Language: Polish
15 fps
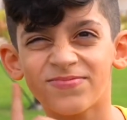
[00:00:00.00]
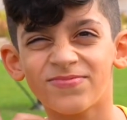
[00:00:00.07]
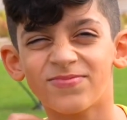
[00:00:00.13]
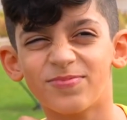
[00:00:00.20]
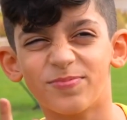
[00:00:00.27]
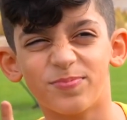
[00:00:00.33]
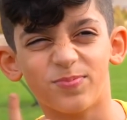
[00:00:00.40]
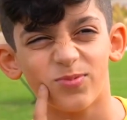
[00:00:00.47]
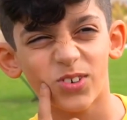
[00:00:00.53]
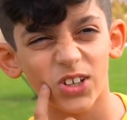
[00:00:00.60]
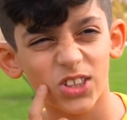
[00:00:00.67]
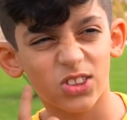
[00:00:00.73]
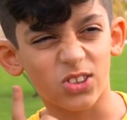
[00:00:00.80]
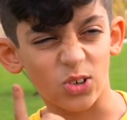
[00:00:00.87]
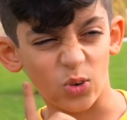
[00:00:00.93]

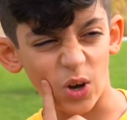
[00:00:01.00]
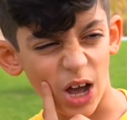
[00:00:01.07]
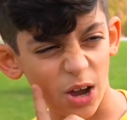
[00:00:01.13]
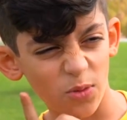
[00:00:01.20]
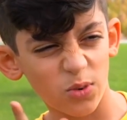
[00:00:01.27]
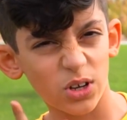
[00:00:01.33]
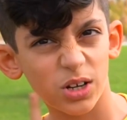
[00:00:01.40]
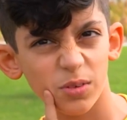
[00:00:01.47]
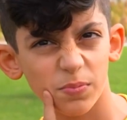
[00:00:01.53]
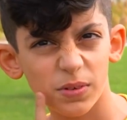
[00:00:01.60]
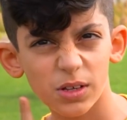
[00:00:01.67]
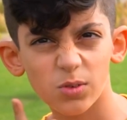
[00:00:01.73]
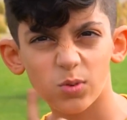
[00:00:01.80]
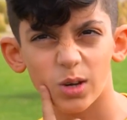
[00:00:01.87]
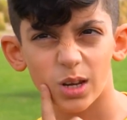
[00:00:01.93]
Hmm, kim chcę być,
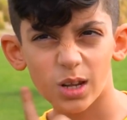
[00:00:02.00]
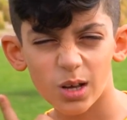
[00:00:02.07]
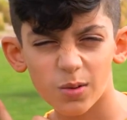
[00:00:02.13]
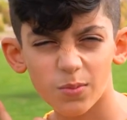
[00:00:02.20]
jak będę